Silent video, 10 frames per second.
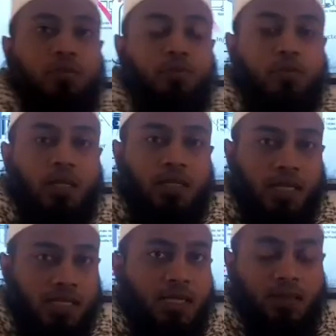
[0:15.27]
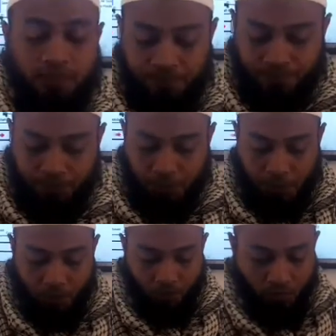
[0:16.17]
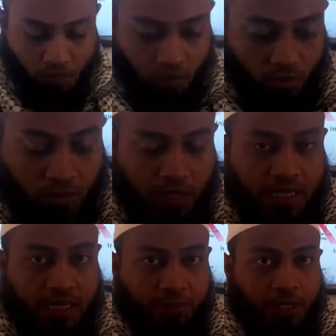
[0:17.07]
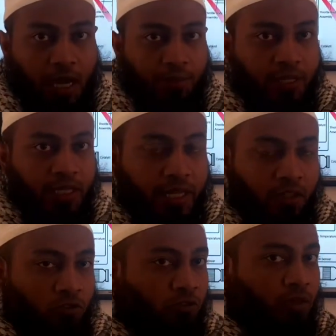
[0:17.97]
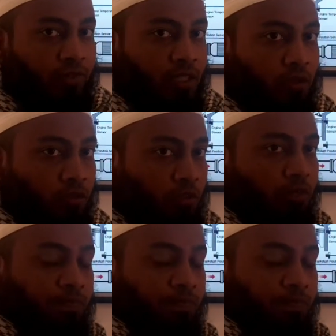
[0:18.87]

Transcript: কার্যপ্রণালী দেখছিলাম তো এইটা আমি আবার একটু রিপিট করব